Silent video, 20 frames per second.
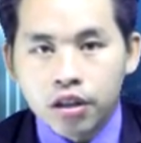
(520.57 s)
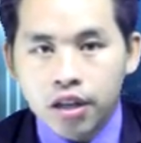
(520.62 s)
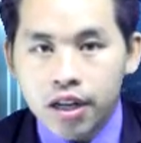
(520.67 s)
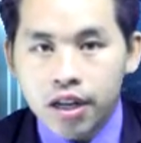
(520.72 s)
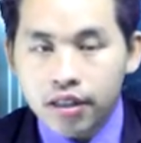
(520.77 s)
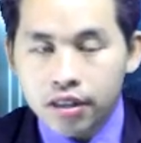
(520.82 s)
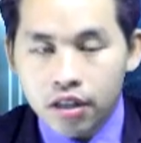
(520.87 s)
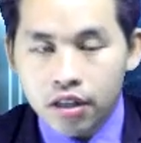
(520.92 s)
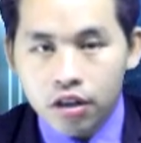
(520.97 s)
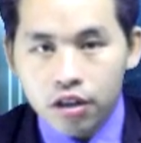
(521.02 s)

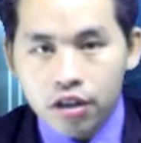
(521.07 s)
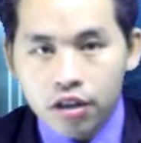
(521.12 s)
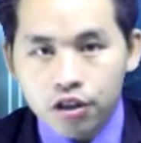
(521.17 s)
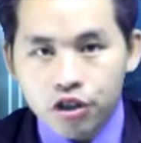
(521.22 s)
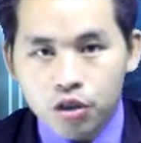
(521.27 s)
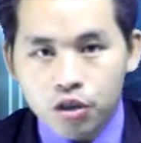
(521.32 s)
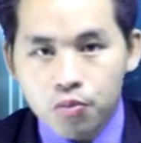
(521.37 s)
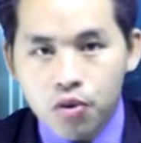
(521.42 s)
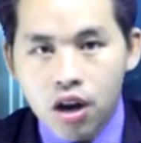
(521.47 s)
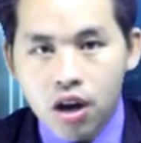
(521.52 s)
lăng tư nửa
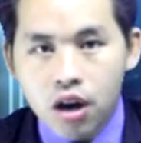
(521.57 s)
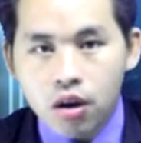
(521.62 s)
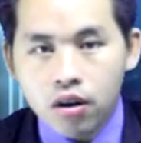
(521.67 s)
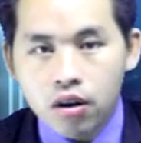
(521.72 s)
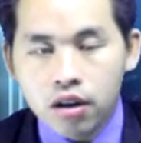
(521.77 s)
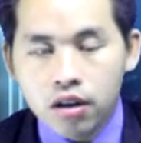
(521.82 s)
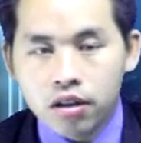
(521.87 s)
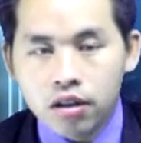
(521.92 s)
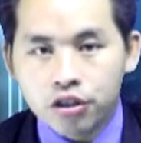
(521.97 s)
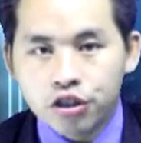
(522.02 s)
chỉ mua hao
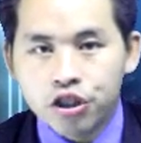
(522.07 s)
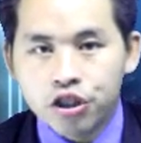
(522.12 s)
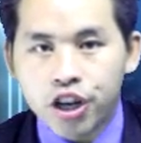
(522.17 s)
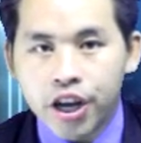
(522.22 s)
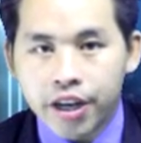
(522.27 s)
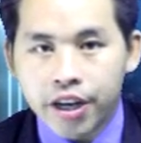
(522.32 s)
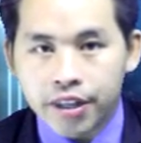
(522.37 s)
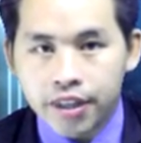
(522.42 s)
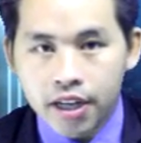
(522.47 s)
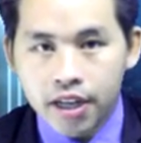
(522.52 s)
lử
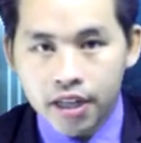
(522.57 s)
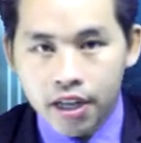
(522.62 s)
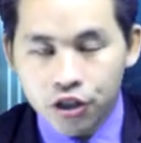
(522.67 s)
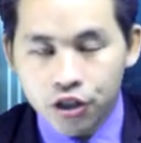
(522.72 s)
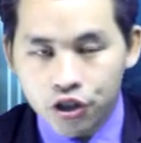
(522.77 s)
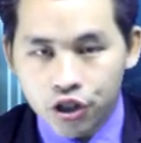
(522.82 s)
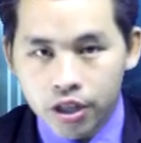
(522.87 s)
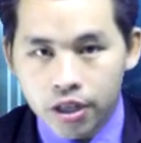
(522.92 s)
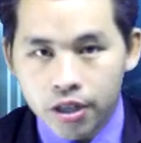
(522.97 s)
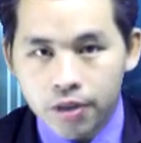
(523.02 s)
chèn chén
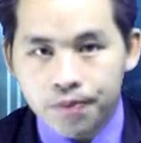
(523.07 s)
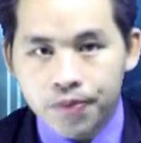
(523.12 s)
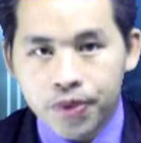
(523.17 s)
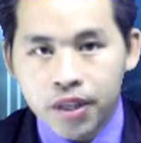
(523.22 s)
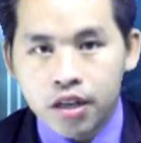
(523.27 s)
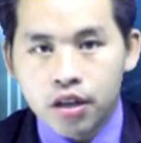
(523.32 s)
nát trì